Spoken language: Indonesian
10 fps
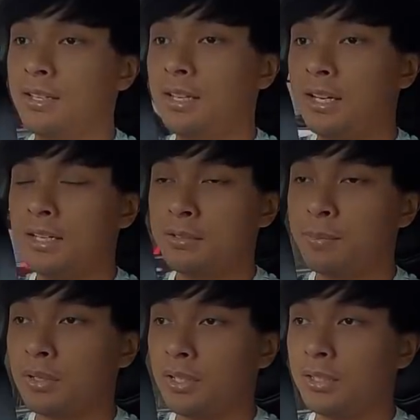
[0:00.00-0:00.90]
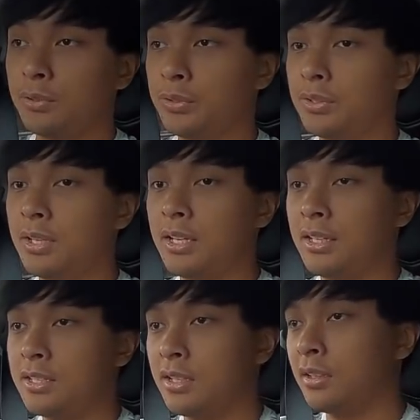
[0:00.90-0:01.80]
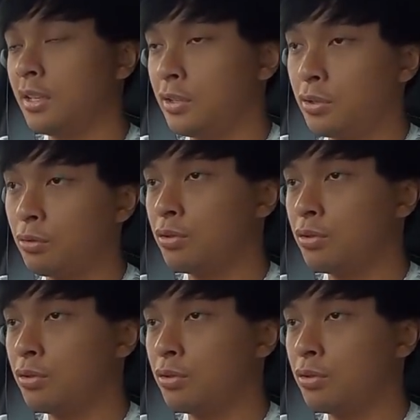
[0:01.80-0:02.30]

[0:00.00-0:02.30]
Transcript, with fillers: jadi seperti itu dari desain interior